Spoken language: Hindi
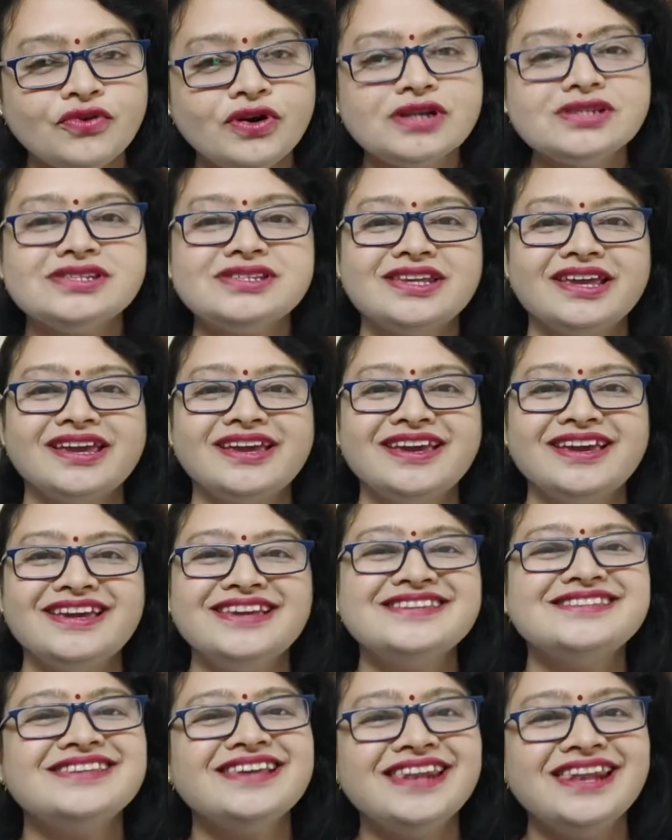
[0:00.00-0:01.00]
फर्स्ट थिंग
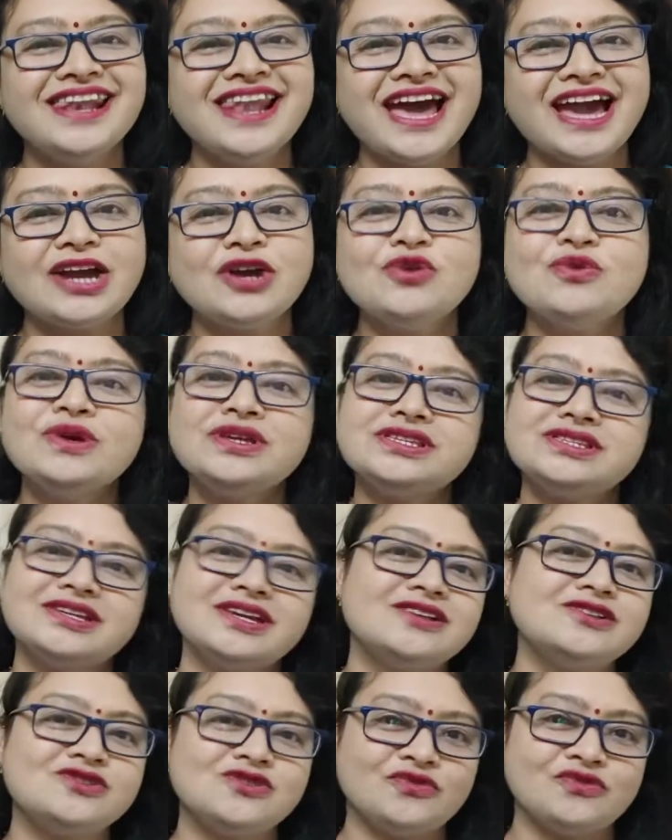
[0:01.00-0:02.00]
इज द लैंग्वेज
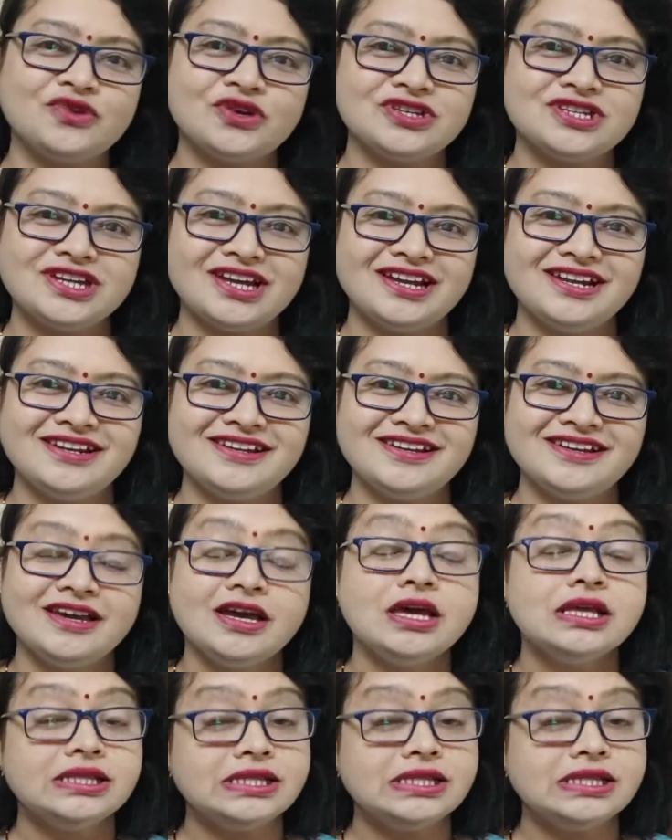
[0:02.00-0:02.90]
स्किल्स ऑफ योर चाइल्ड